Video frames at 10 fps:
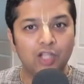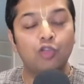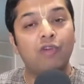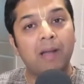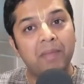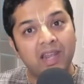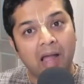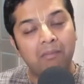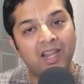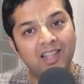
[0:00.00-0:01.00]
तो वहाँ पे
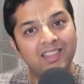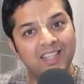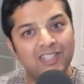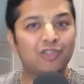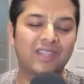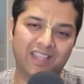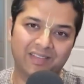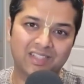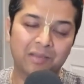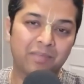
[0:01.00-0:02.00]
रामानंदी जो थे
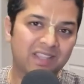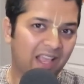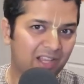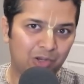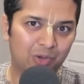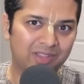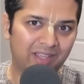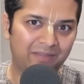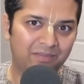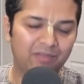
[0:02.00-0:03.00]
संप्रदाय के लोग थे
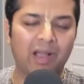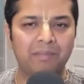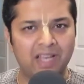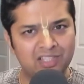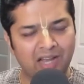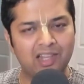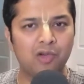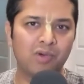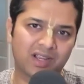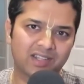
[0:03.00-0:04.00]
वहाँ पे आचार्य
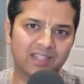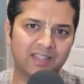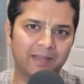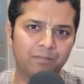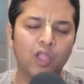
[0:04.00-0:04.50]
हुआ करते थे